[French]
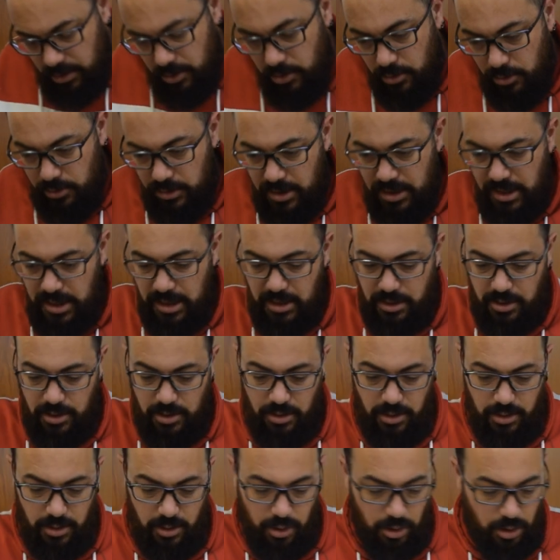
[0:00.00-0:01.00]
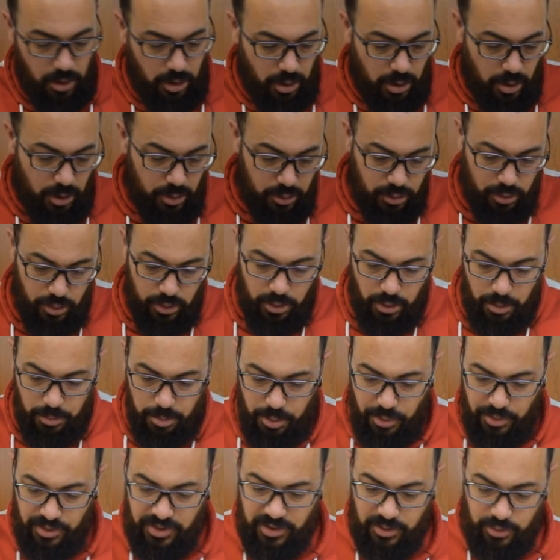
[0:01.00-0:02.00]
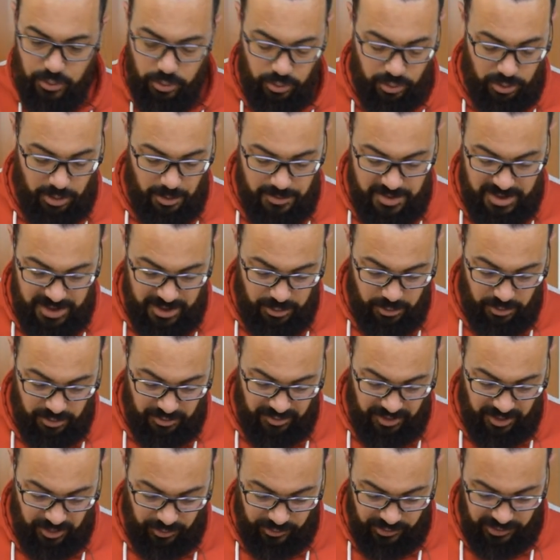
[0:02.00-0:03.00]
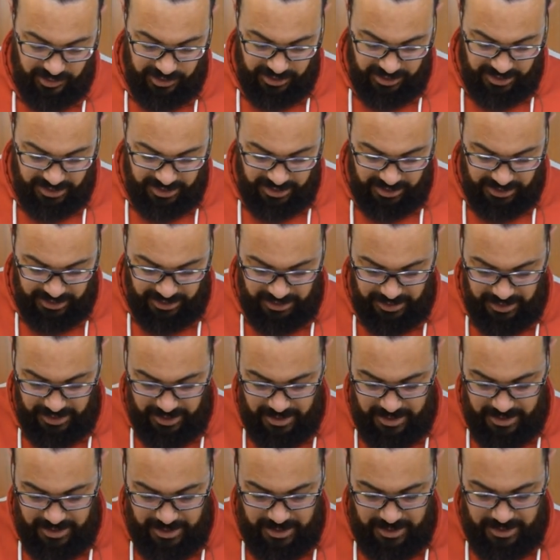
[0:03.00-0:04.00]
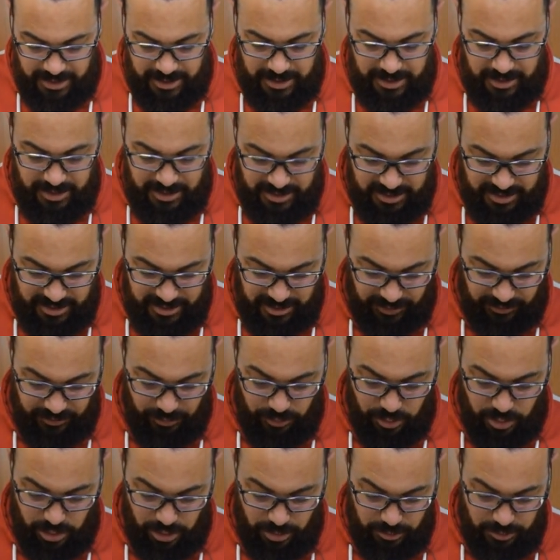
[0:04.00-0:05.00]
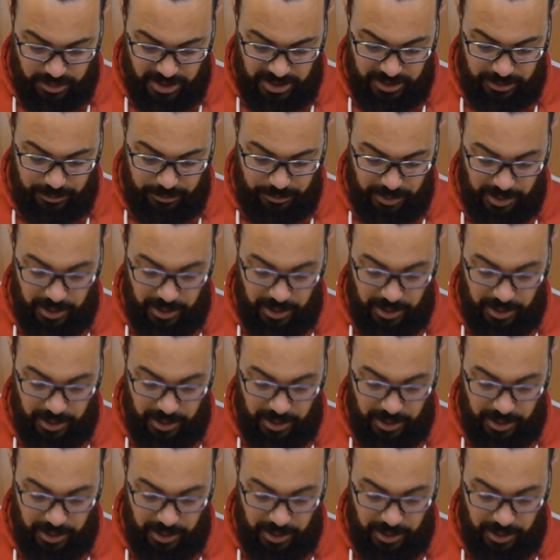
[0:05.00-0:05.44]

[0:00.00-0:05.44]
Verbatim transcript: qu'on rentre dans le processus comme ça de le faire en série, ça fonctionne bien.